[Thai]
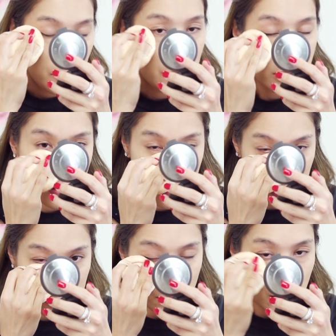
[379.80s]
มันมักจะเกิด
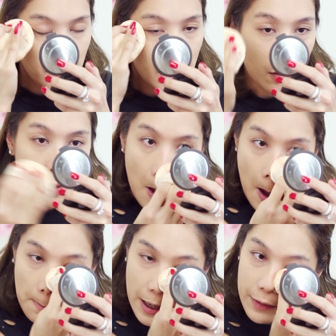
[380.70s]
ขึ้นเสมอเมื่อเรา
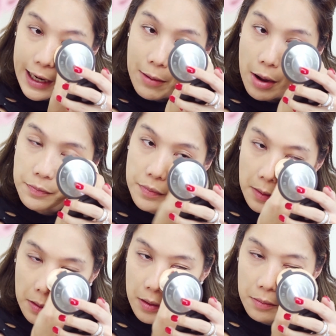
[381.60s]
เหมือนเวลาแบบ
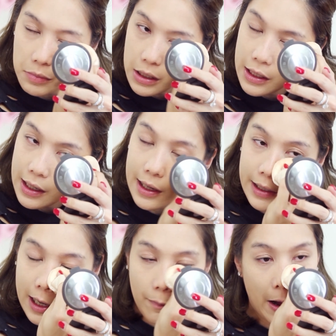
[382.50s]
มีอะไร
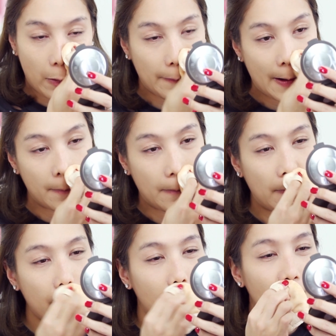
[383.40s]
ในกระเป๋าแล้วแบบ
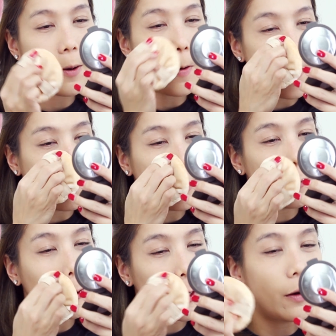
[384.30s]
เอาออกไปเพ
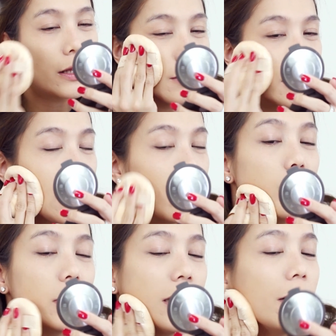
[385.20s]
ราะว่าคิดว่าจะไม่ได้ใช้พ
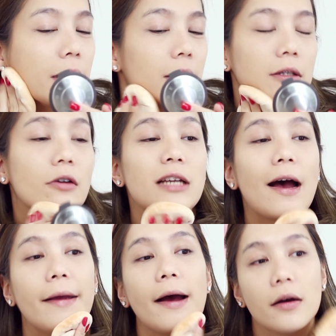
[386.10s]
รุ่งนี้แล้วมันเกิดจะต้อง
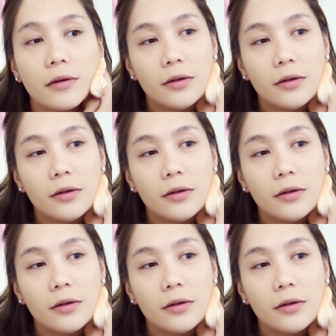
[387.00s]
ใช้อะ